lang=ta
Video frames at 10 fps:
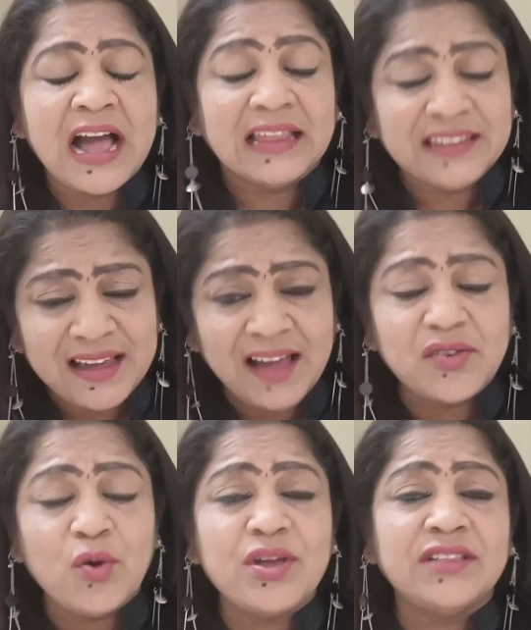அதே
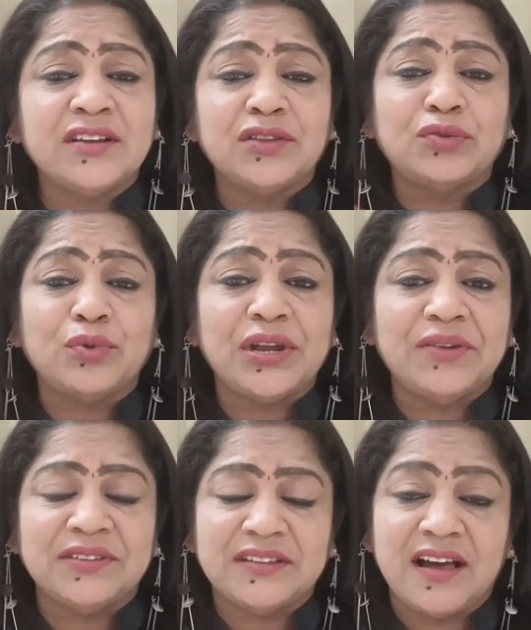அயோக்கியத்தனத்தை தூக்கிட்டு
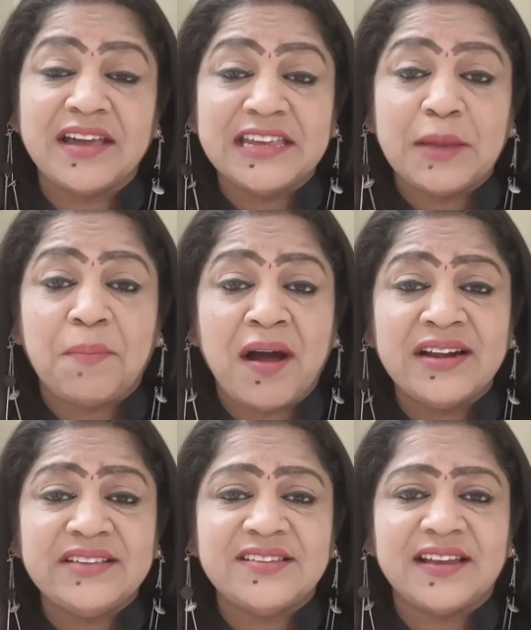வந்து தான் இங்கே
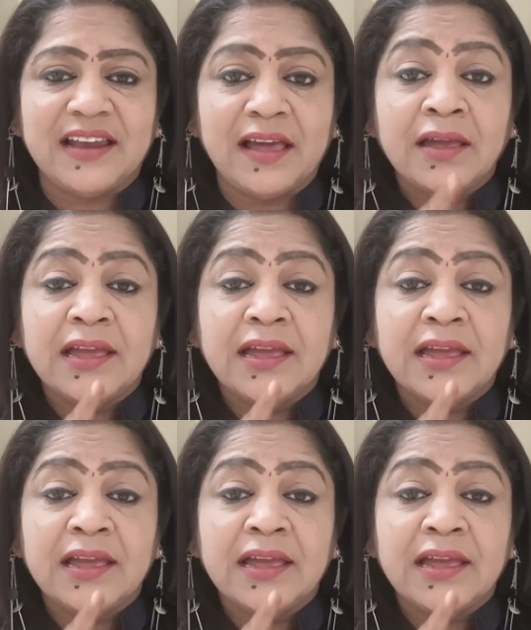பாண்டிச்சேரியில்